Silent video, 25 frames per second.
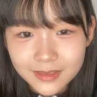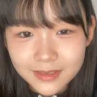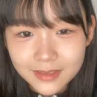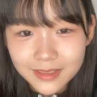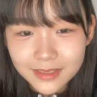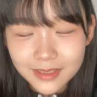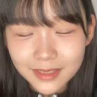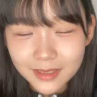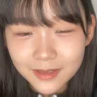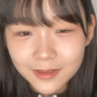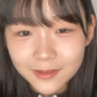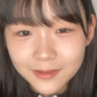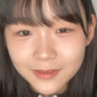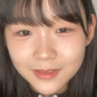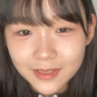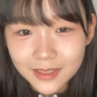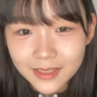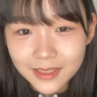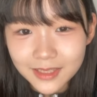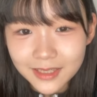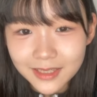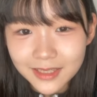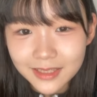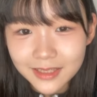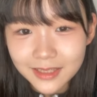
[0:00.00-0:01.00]
絶対二人
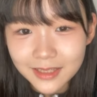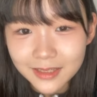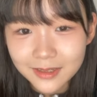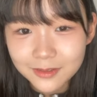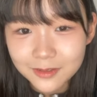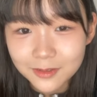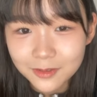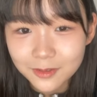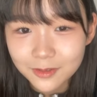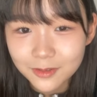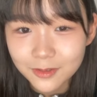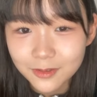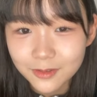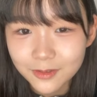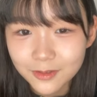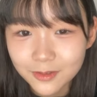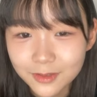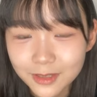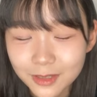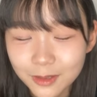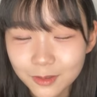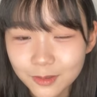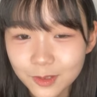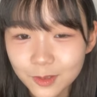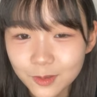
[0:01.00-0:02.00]
で寝てるところの
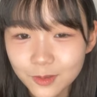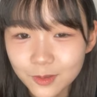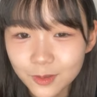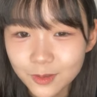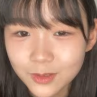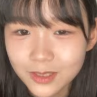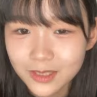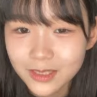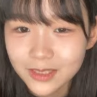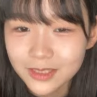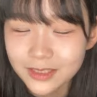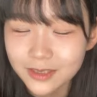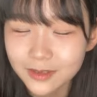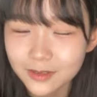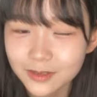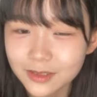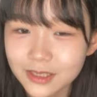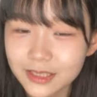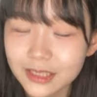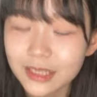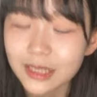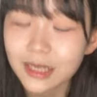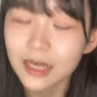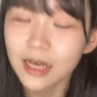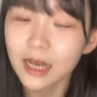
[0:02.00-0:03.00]
寝起きをドッキリしてほ
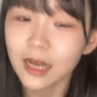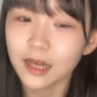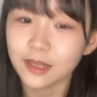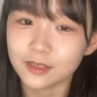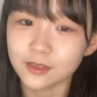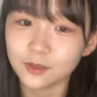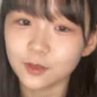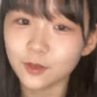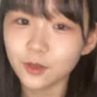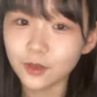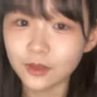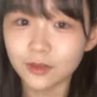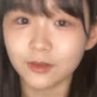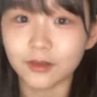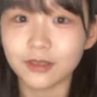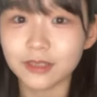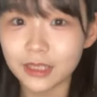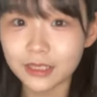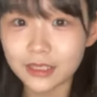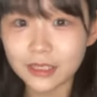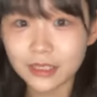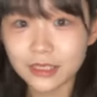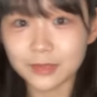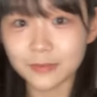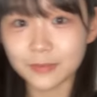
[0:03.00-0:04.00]
しいあすごい
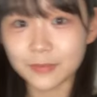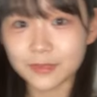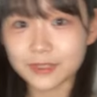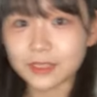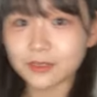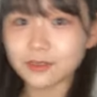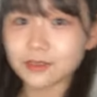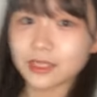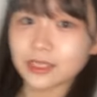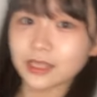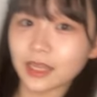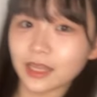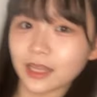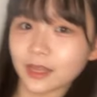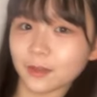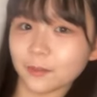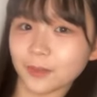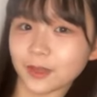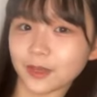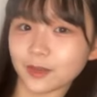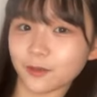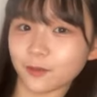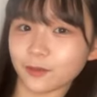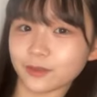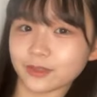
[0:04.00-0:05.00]
私たちめちゃくちゃ斜
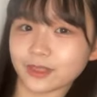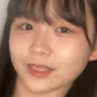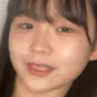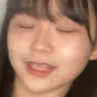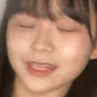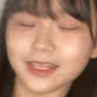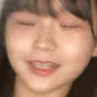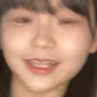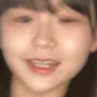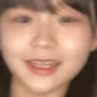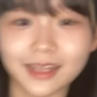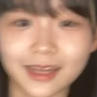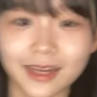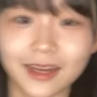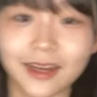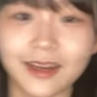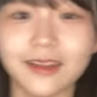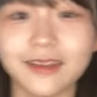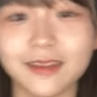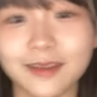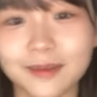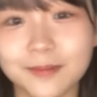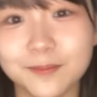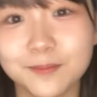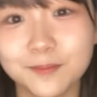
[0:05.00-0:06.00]
めにこうやって寝てたか
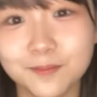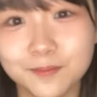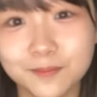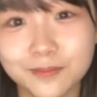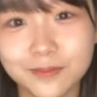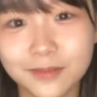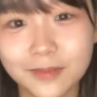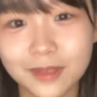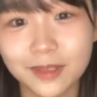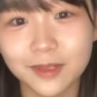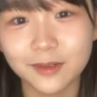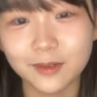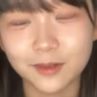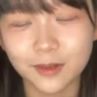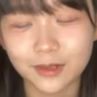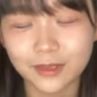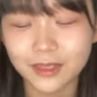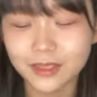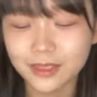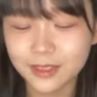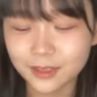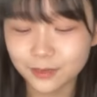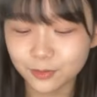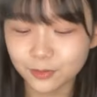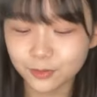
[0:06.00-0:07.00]
らね
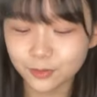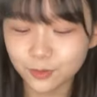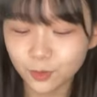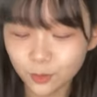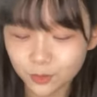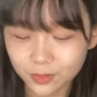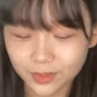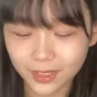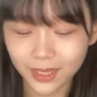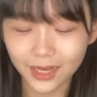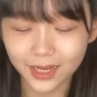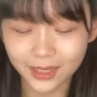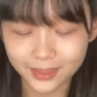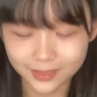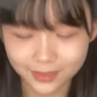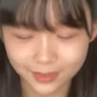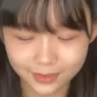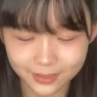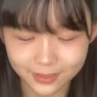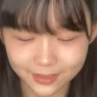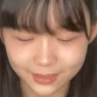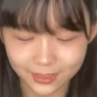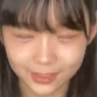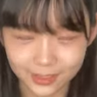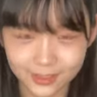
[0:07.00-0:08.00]
私布団なかっ
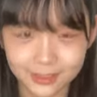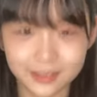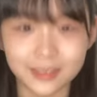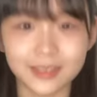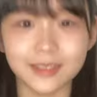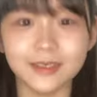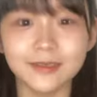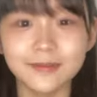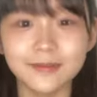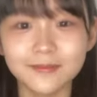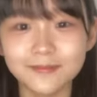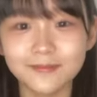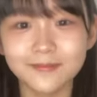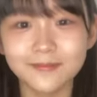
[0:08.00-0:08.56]
たしね足